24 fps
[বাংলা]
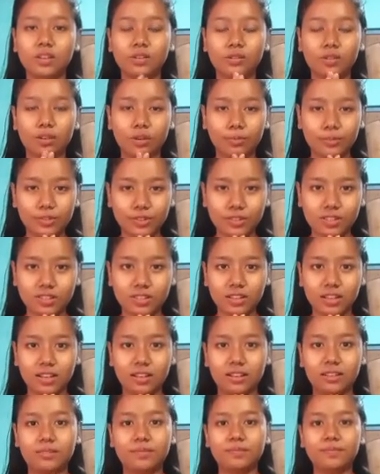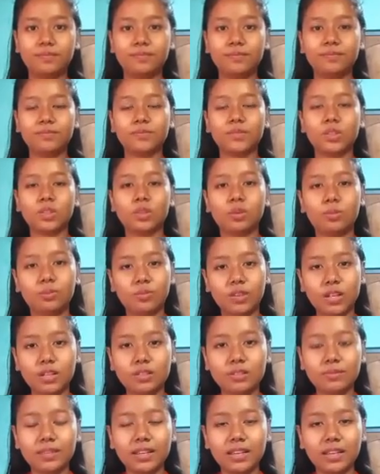নমস্কার
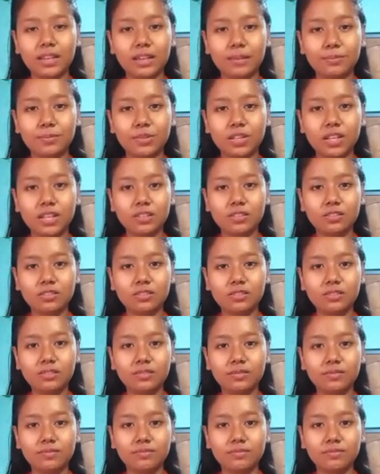তোমরা সবাই কেমন আছো